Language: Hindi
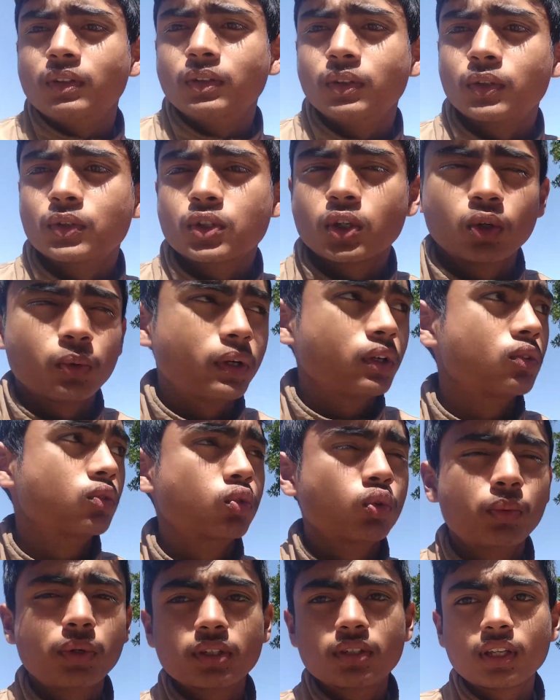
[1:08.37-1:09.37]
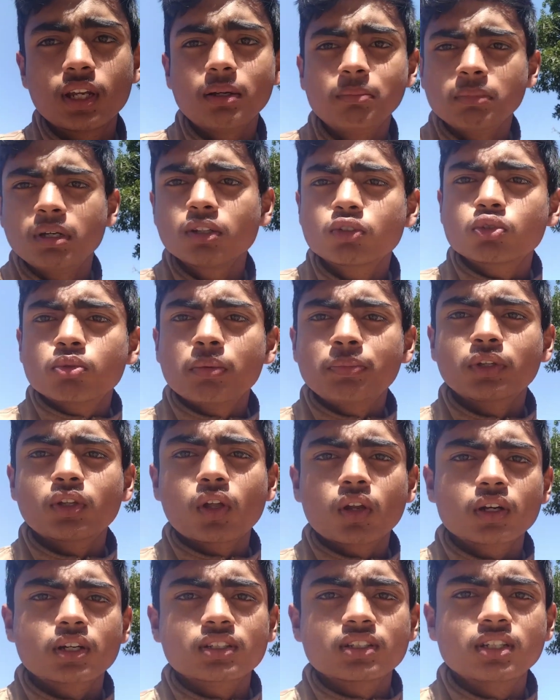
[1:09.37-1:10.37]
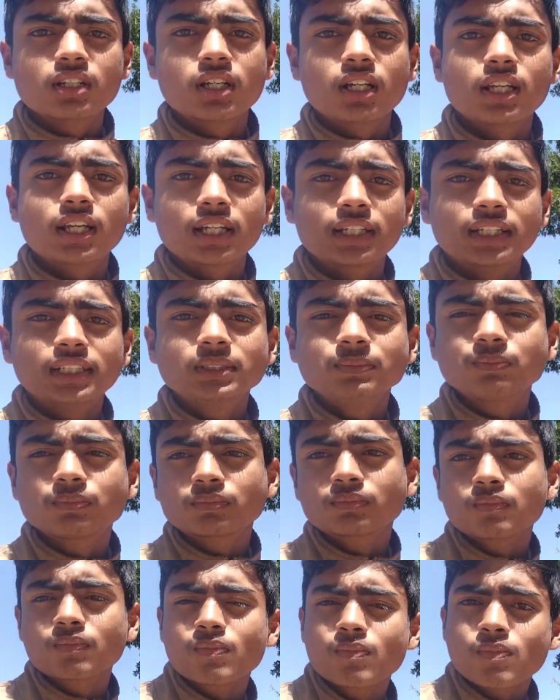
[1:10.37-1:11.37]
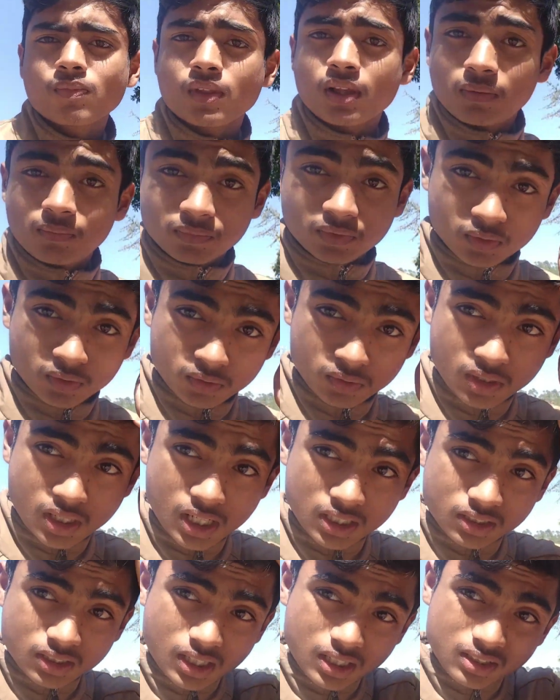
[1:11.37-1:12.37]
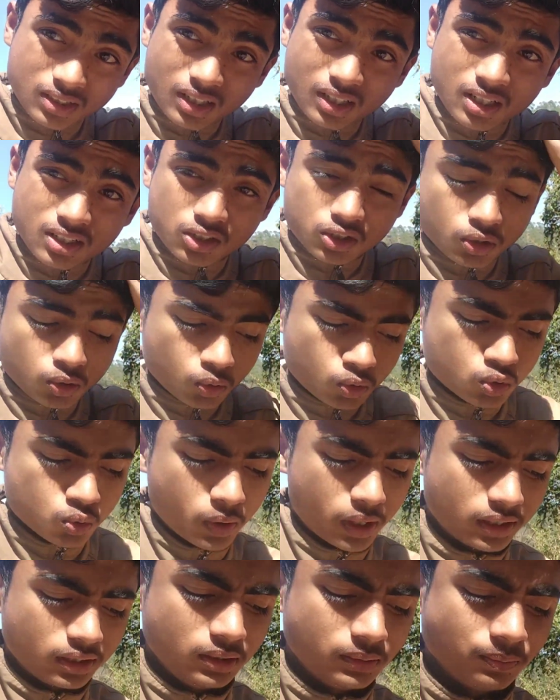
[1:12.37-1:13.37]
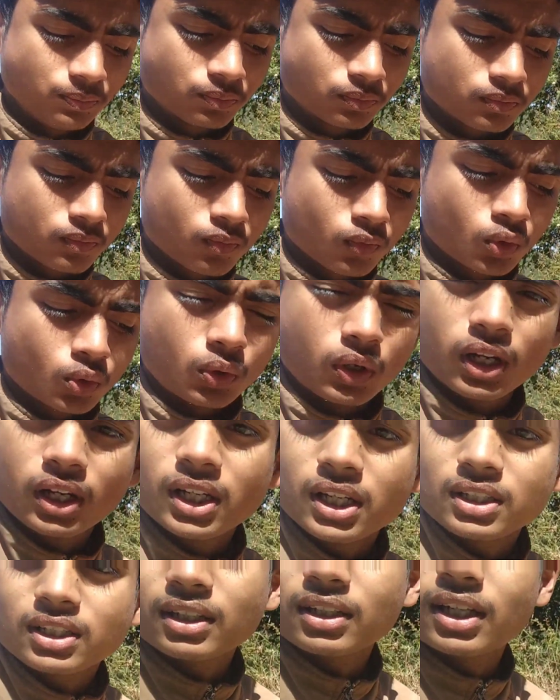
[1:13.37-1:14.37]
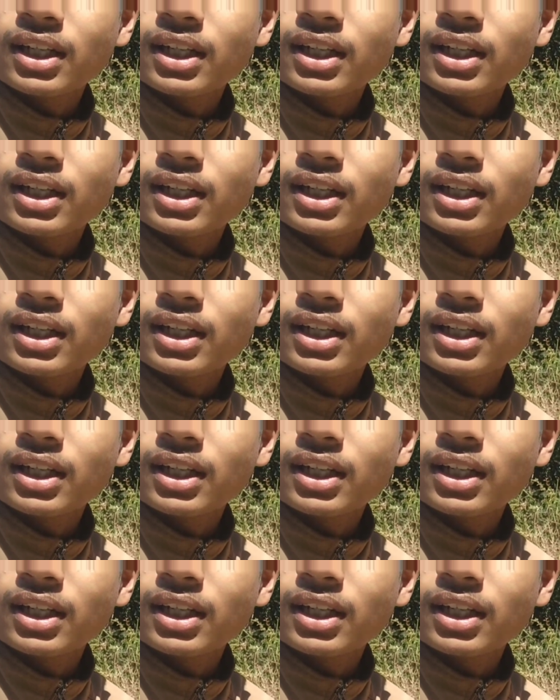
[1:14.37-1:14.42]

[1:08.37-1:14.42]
तो चलो भाई सुबह से ना मैं सुबह पिथौरागढ़ से निकल गया था नाश्ता वास्ता लंच तो कुछ हुआ नहीं तो हल्का सा